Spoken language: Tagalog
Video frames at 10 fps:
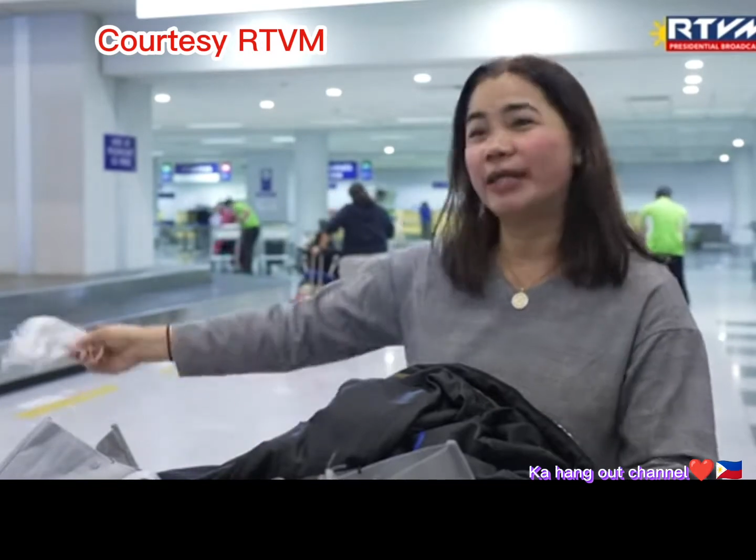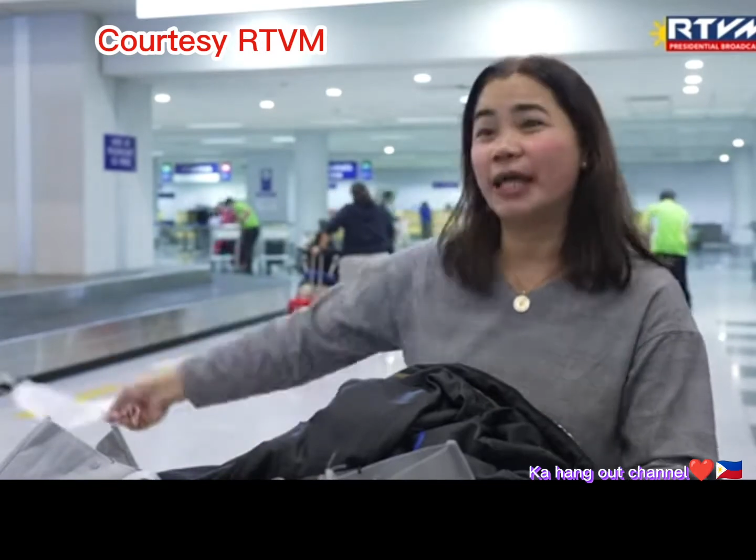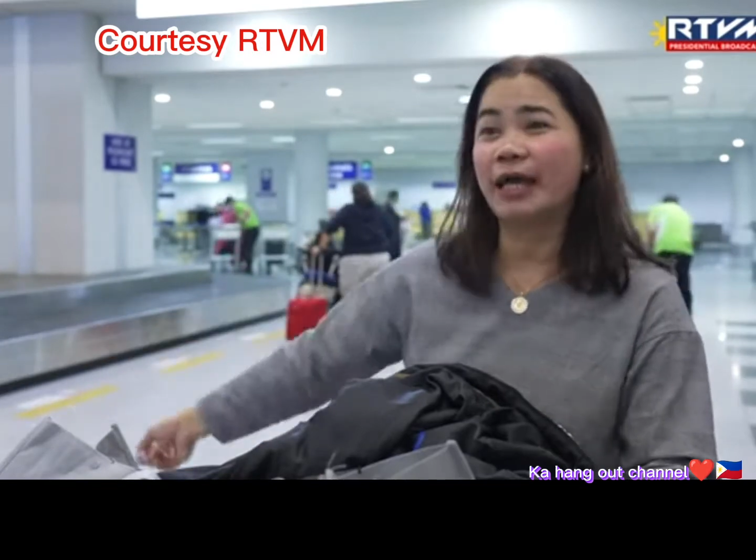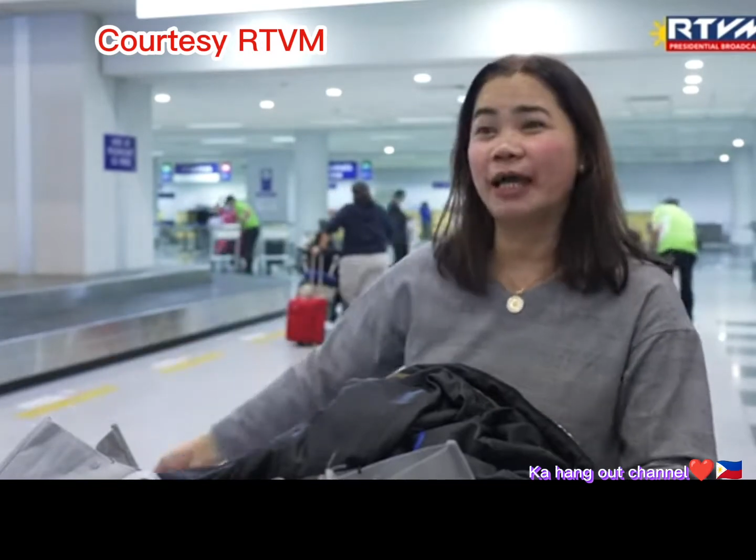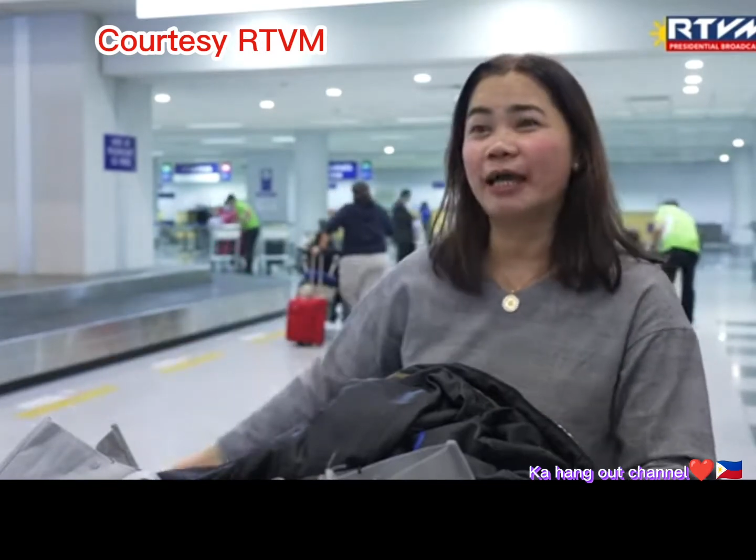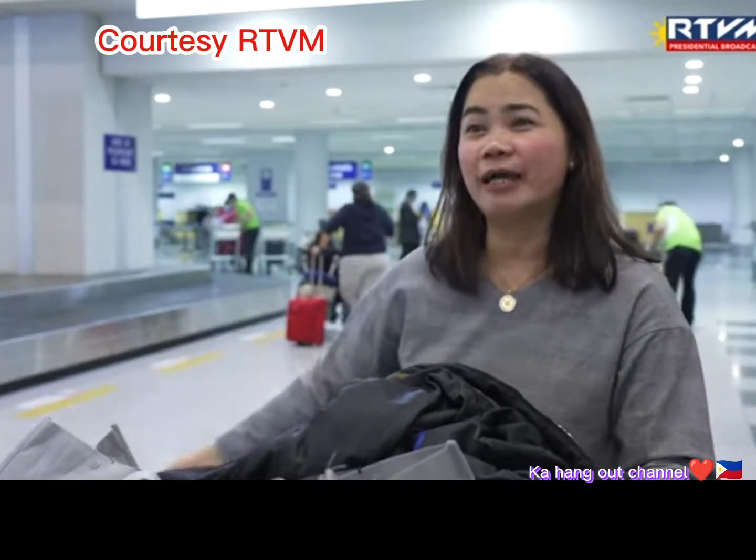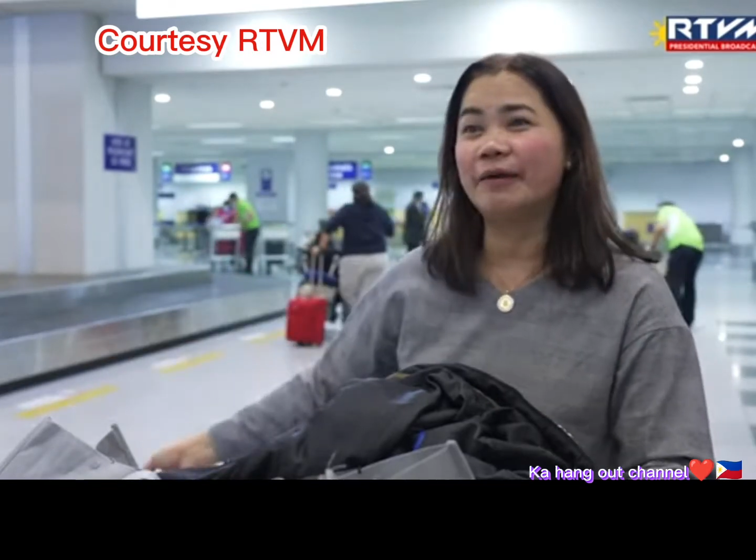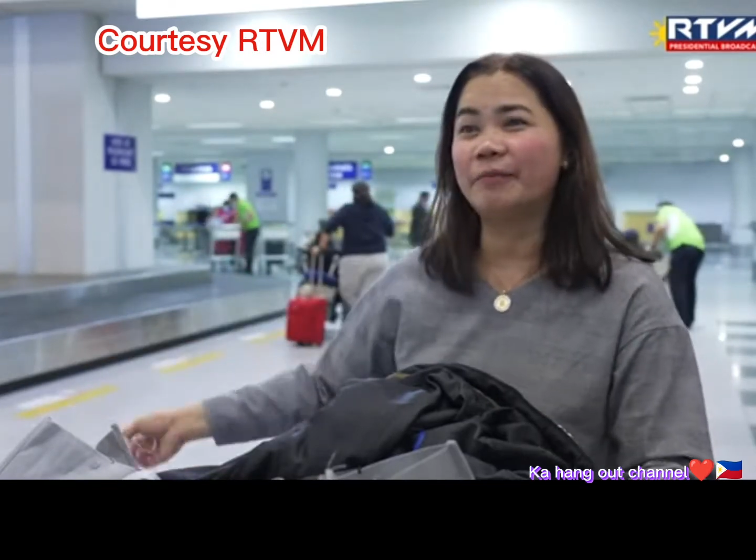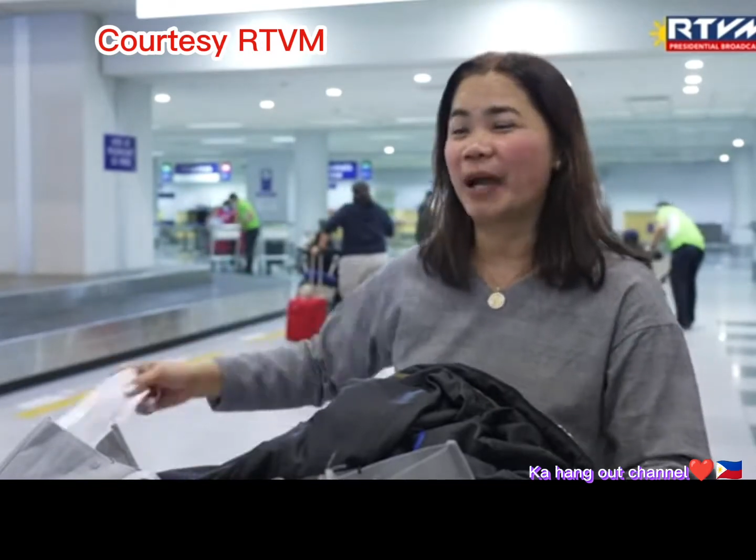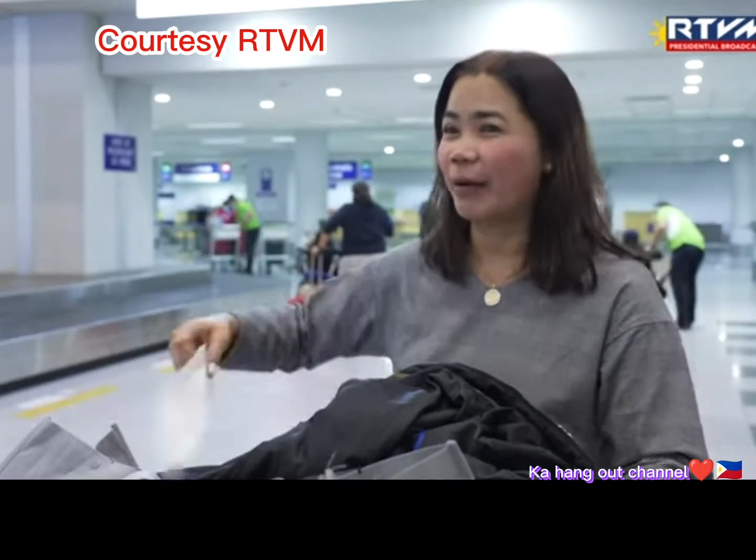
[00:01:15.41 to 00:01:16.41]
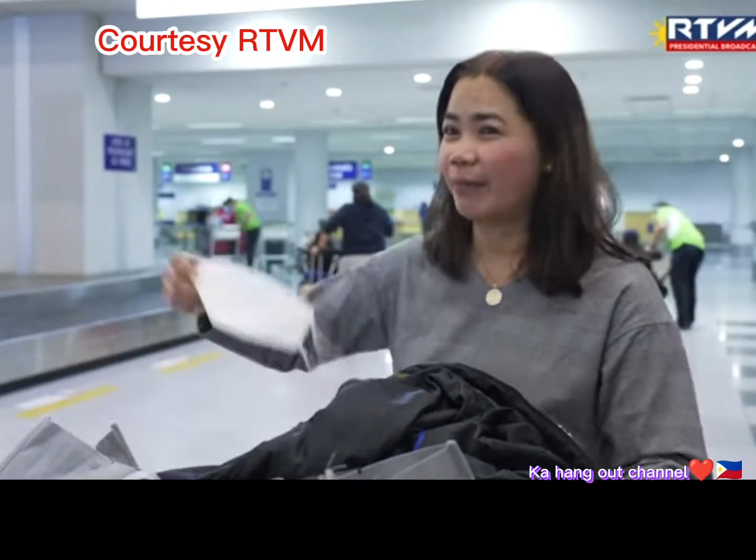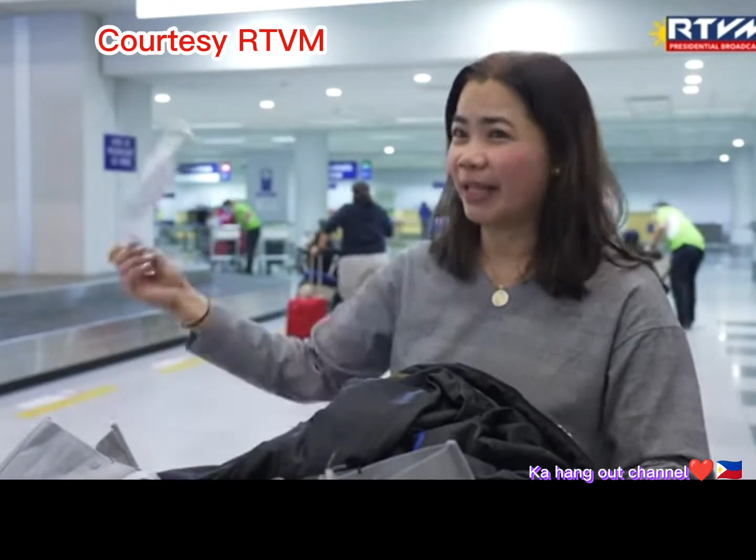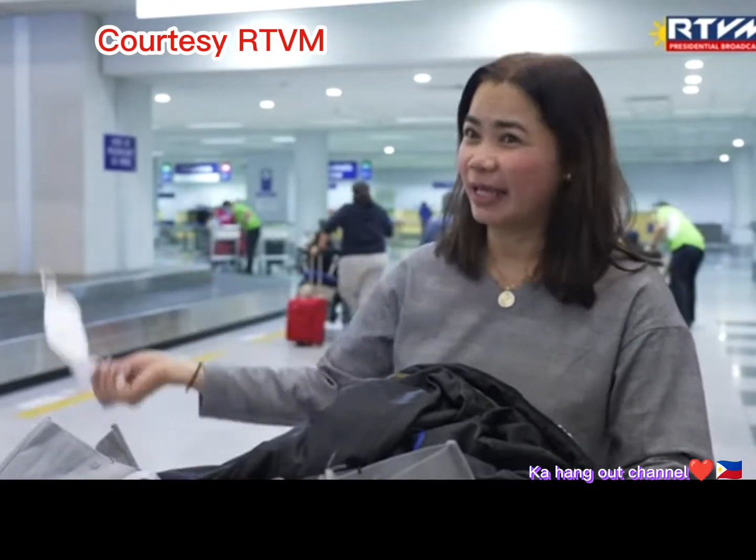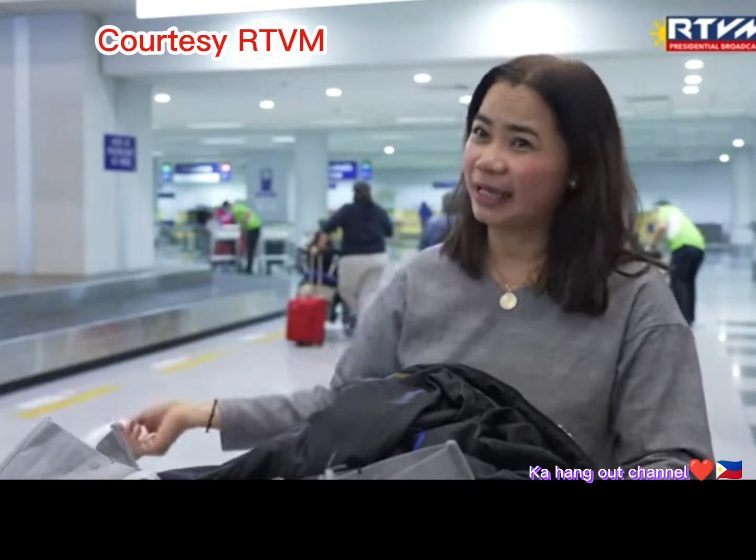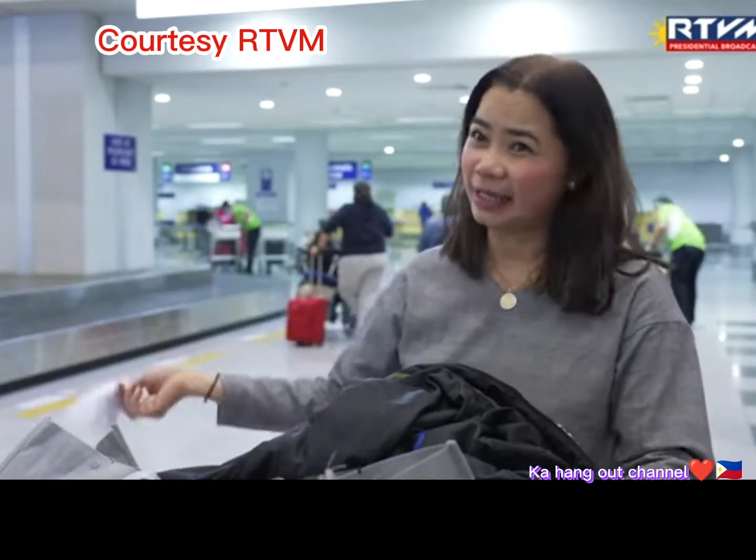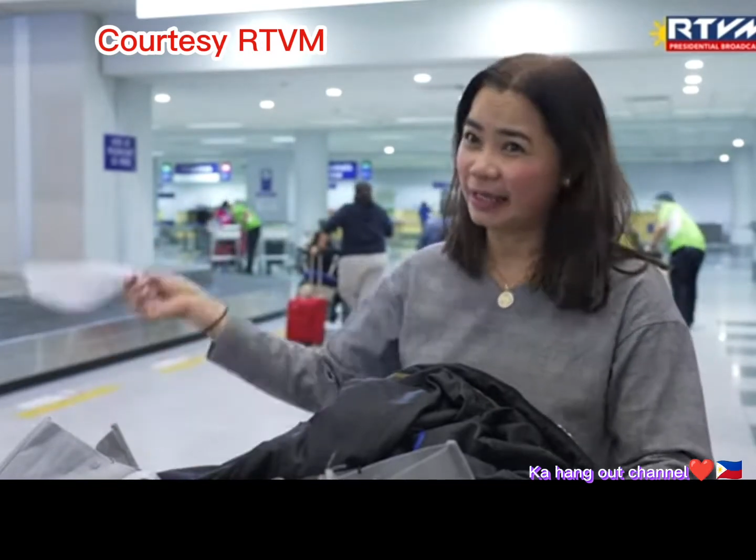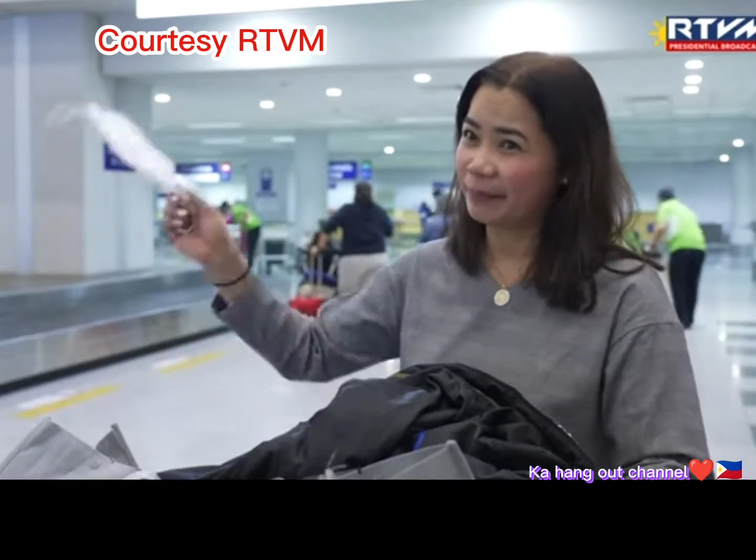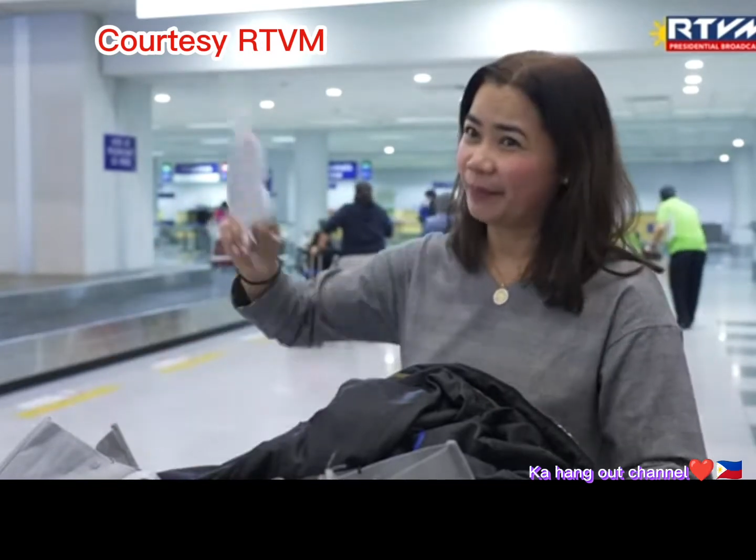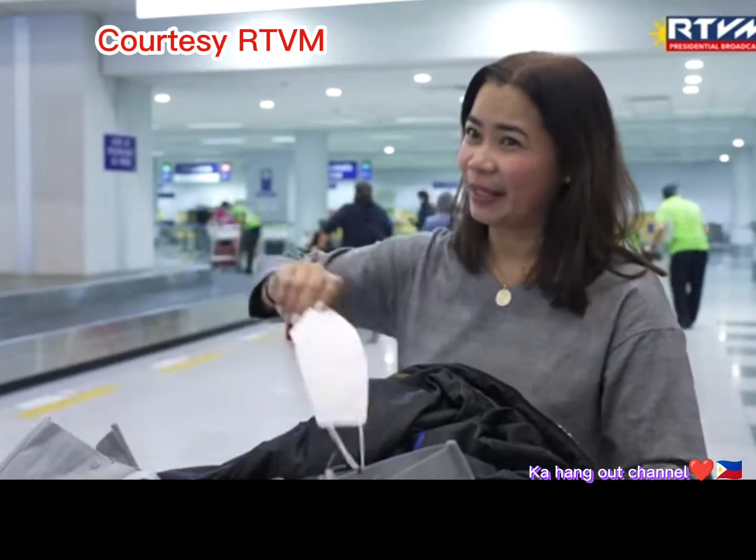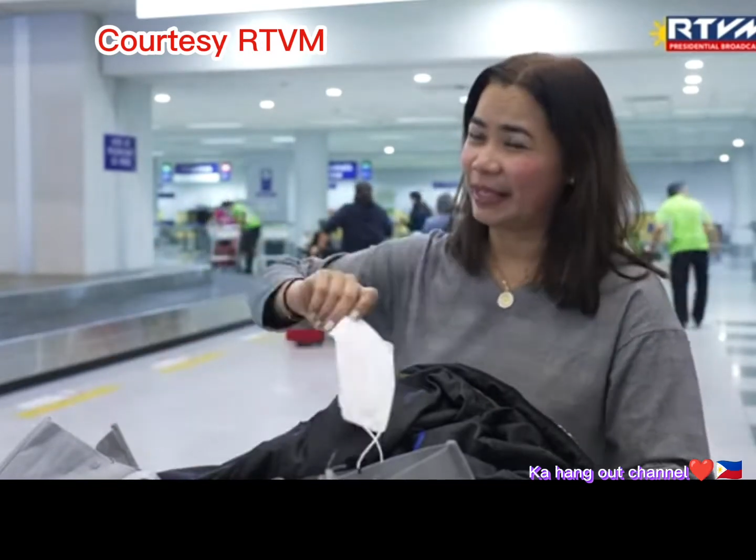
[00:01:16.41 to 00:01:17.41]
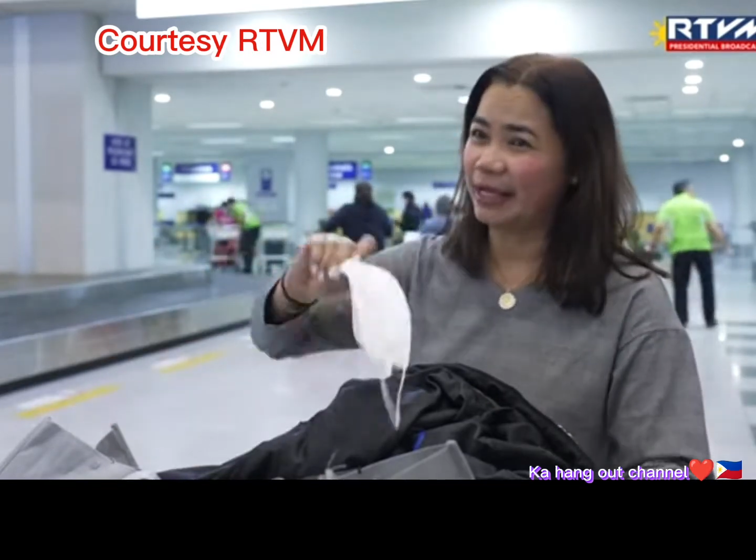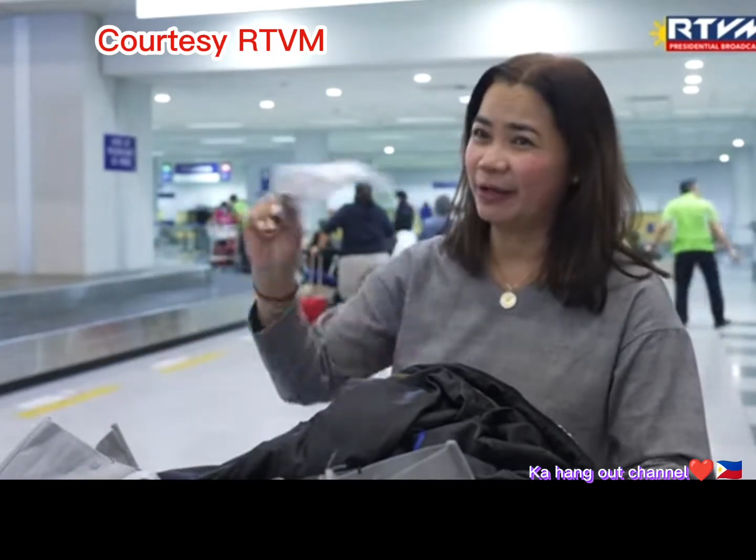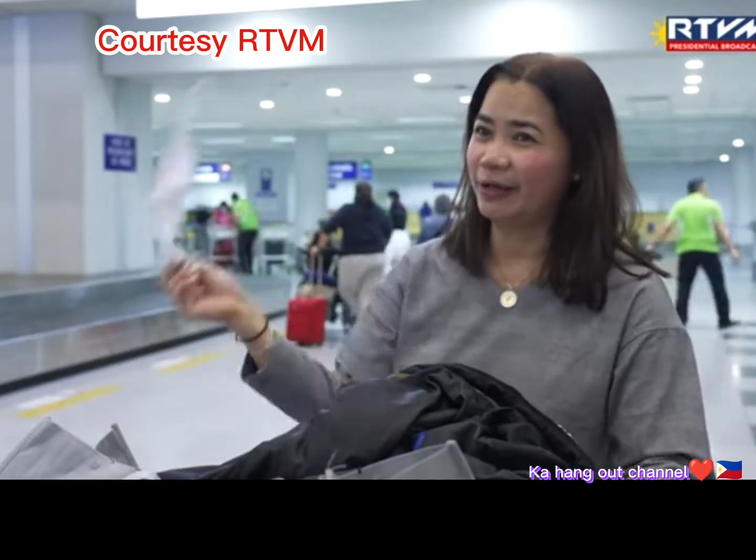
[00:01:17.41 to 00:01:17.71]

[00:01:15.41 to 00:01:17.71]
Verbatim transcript: nang makabalik-balik